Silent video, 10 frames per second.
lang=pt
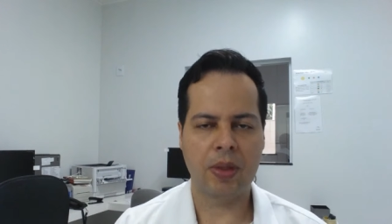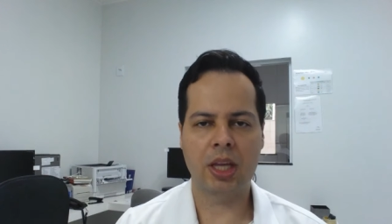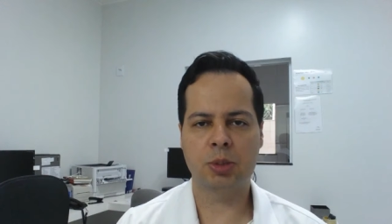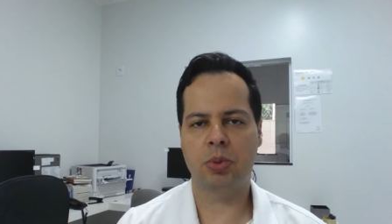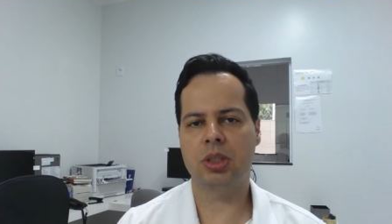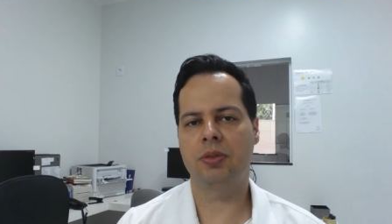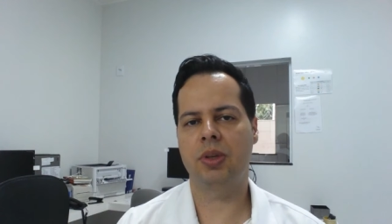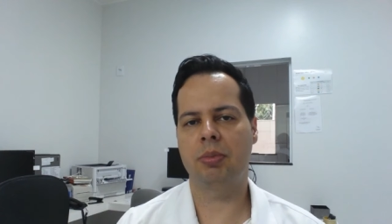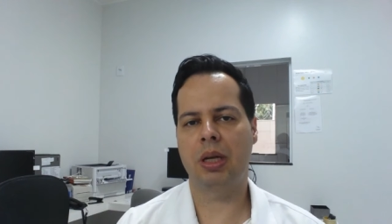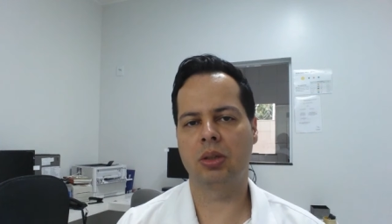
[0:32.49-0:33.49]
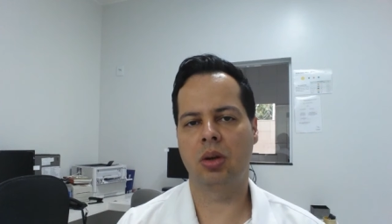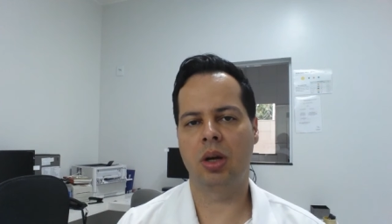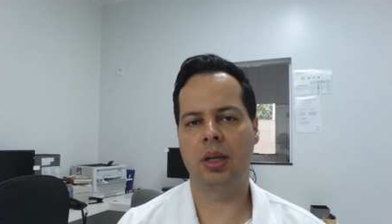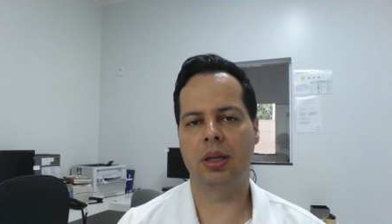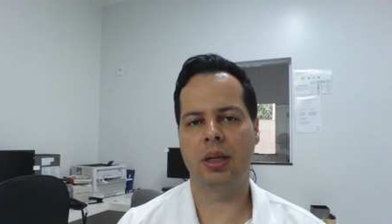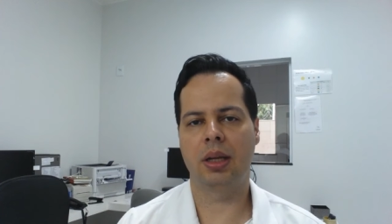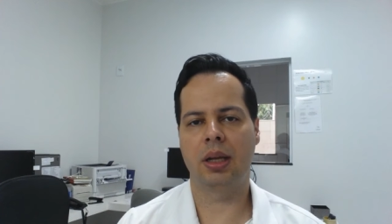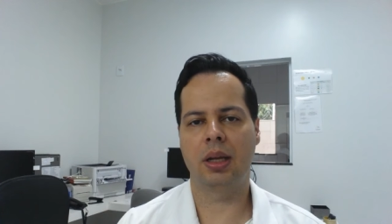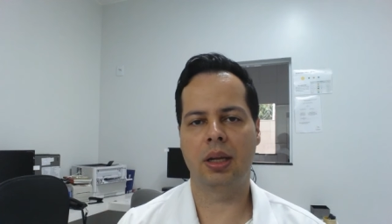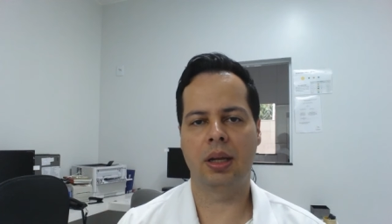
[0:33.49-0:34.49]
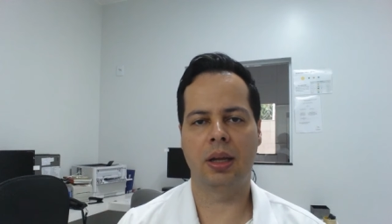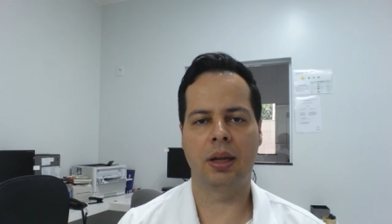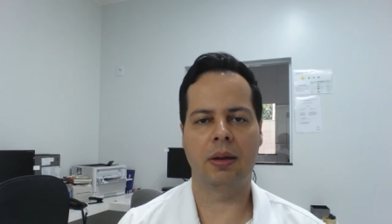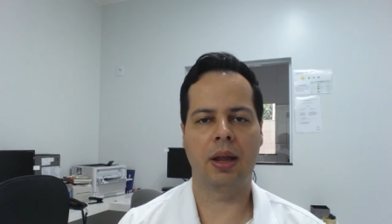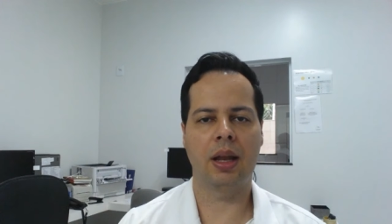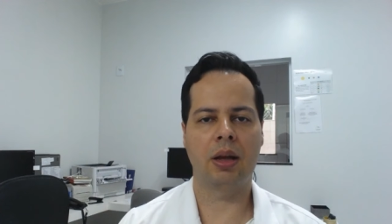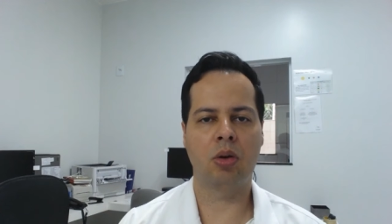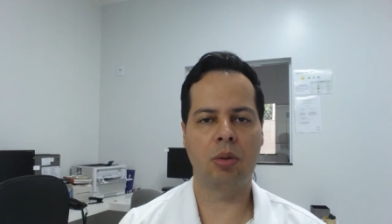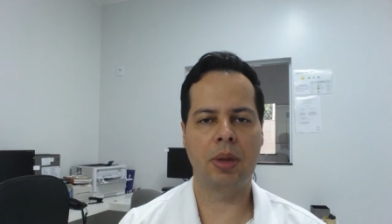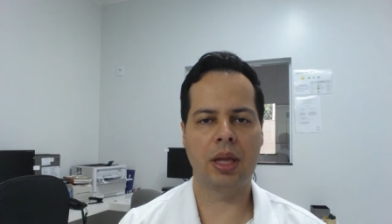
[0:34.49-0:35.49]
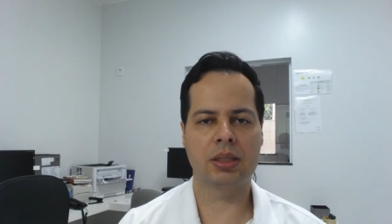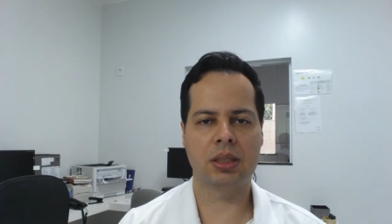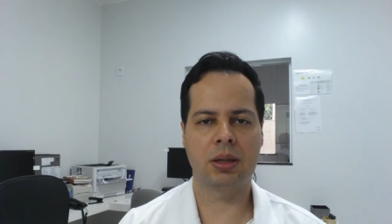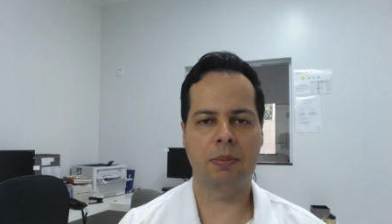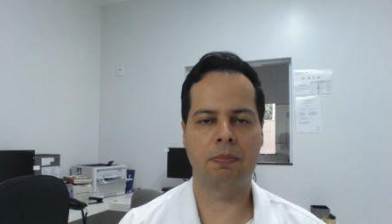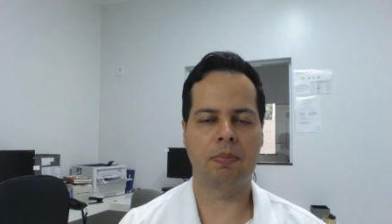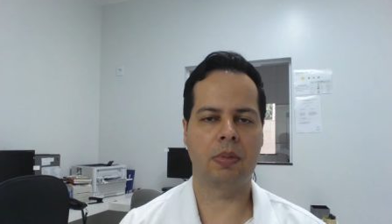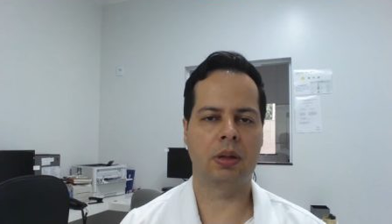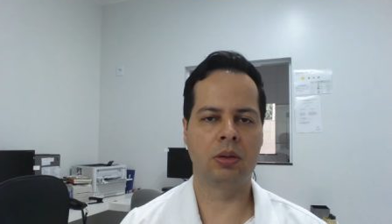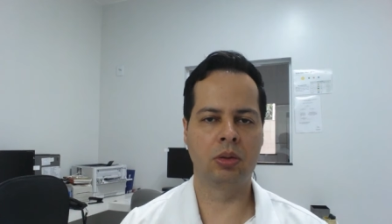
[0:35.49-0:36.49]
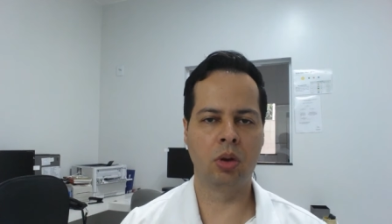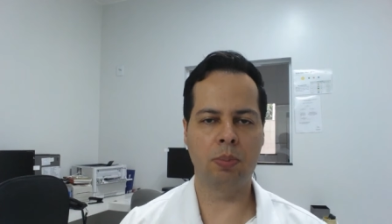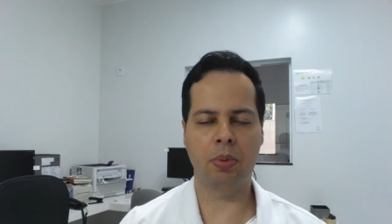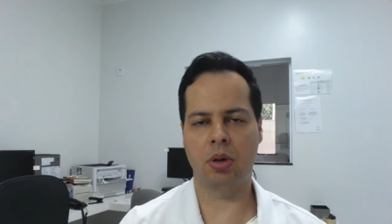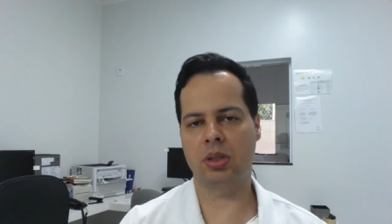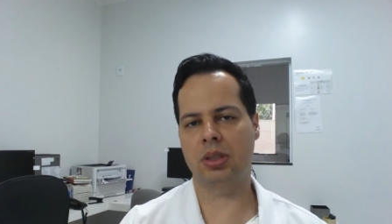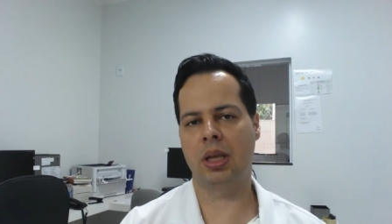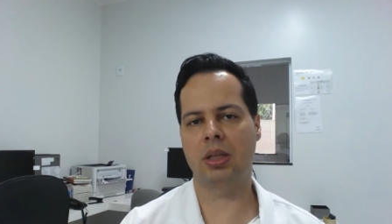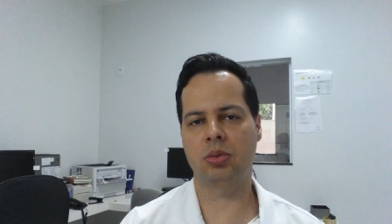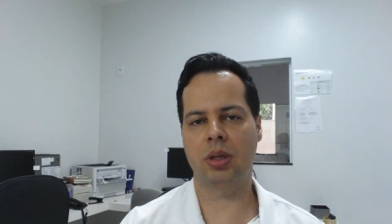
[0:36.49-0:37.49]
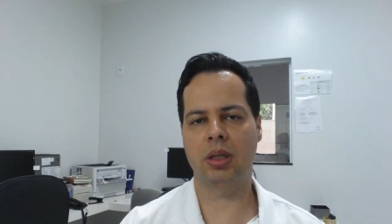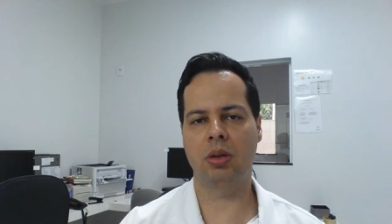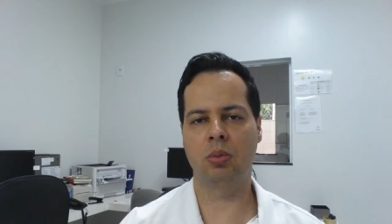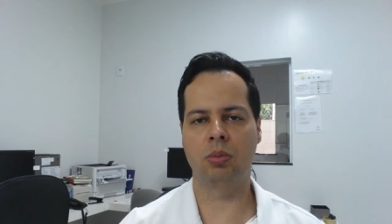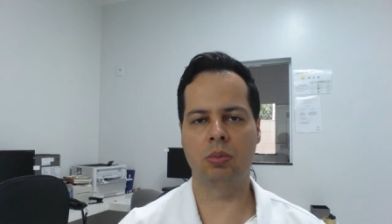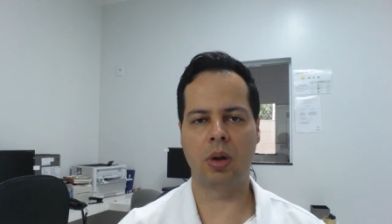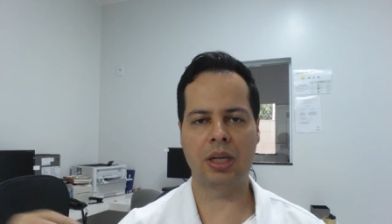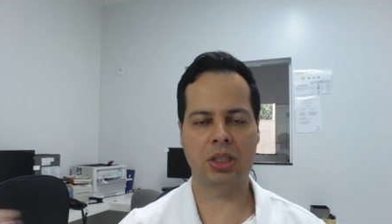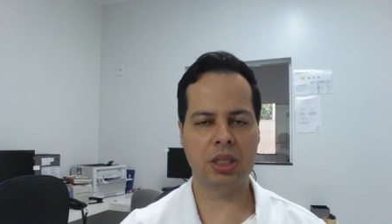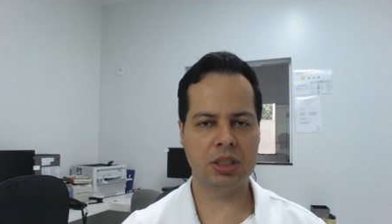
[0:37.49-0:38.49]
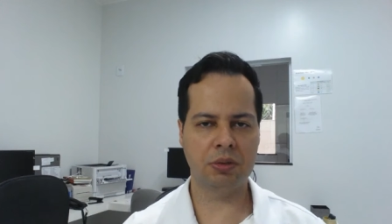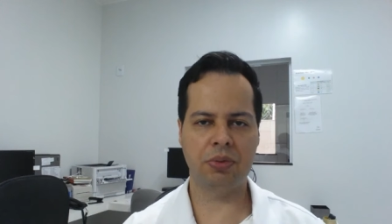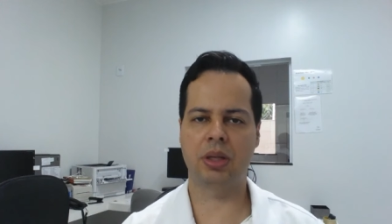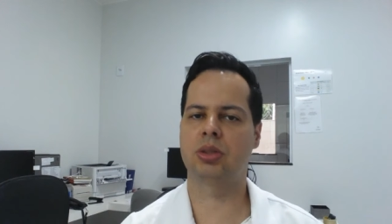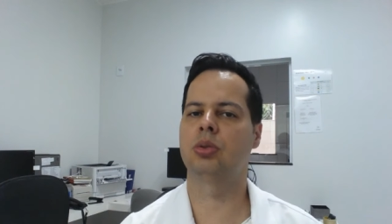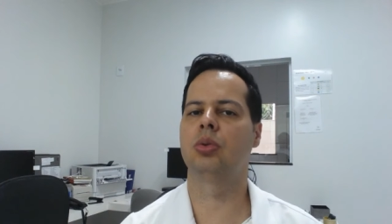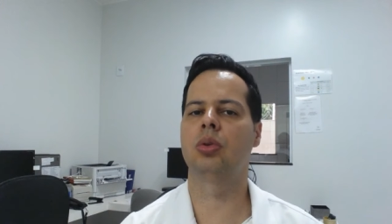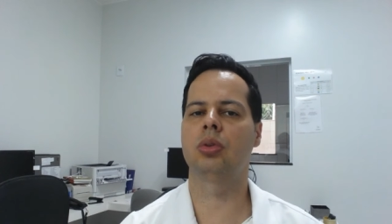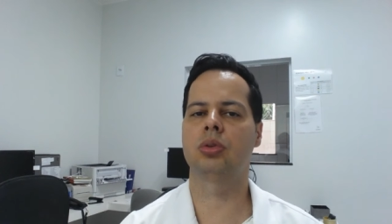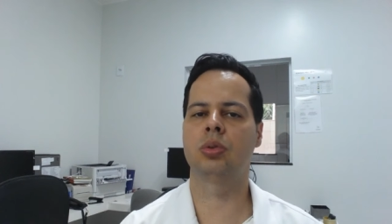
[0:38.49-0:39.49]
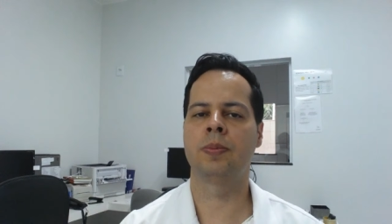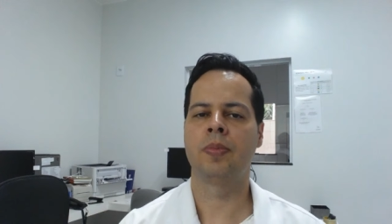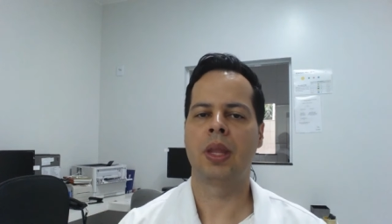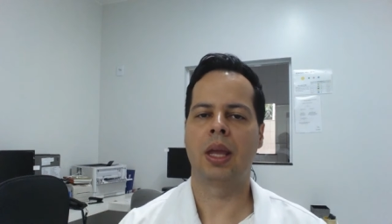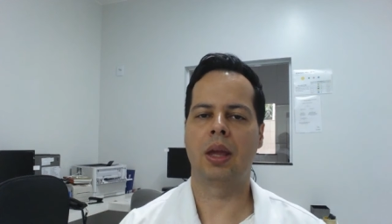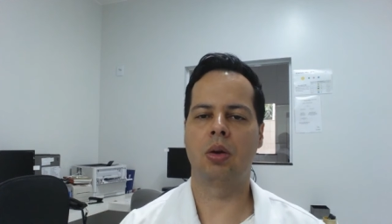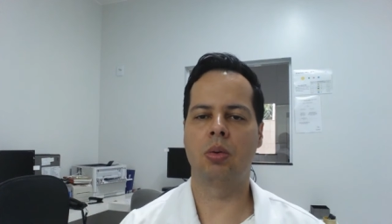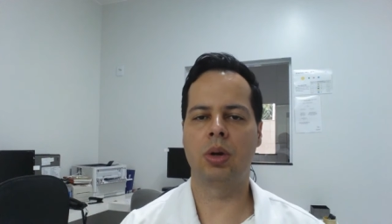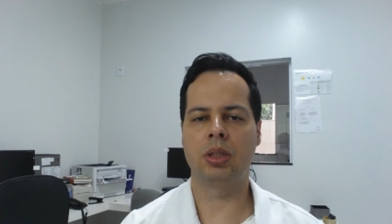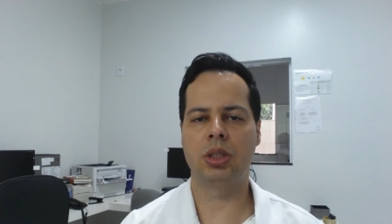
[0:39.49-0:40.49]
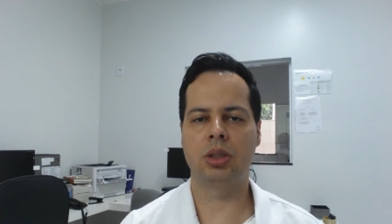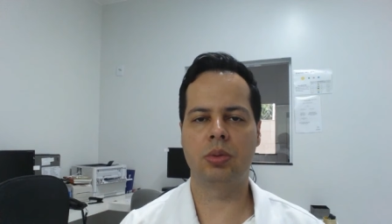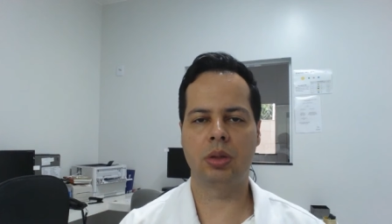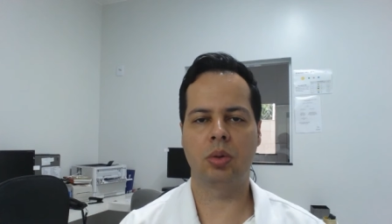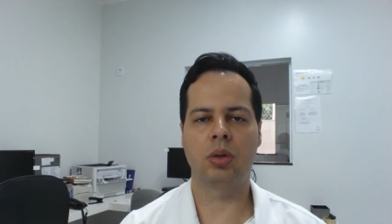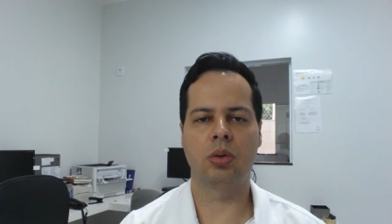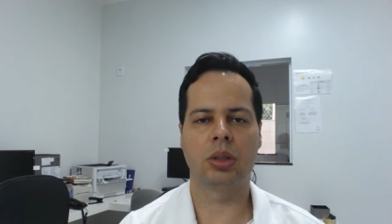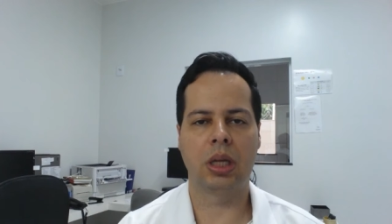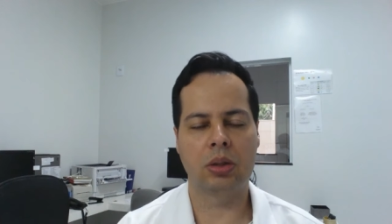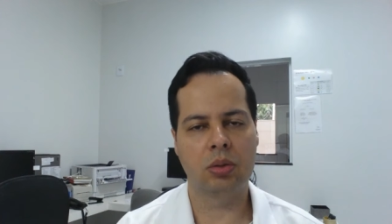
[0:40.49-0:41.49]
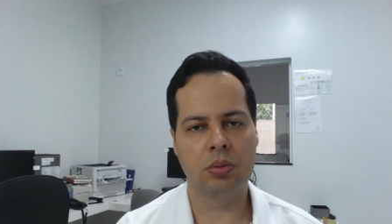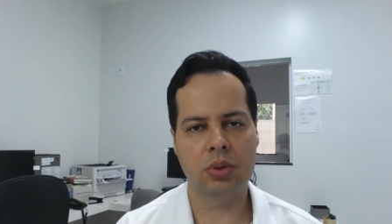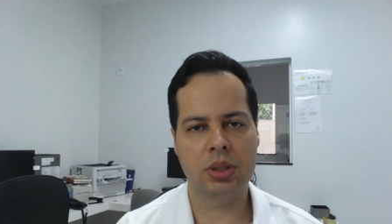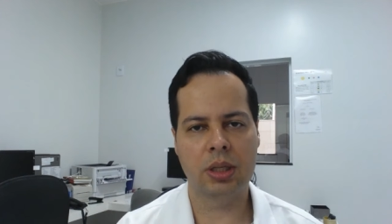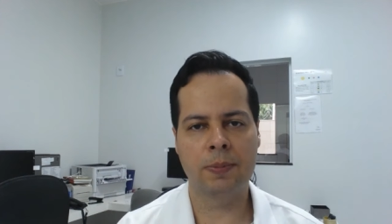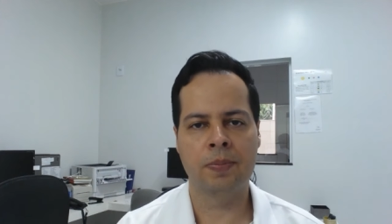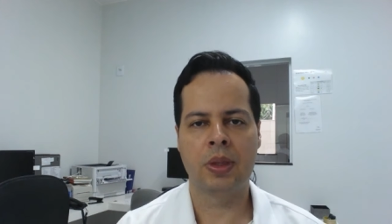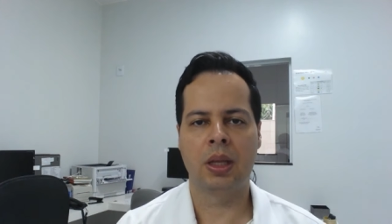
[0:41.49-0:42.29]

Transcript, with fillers: A resposta inflamatória, é, ela começa no processo em que um agente infeccioso, é, o antígeno entrou em contato com você,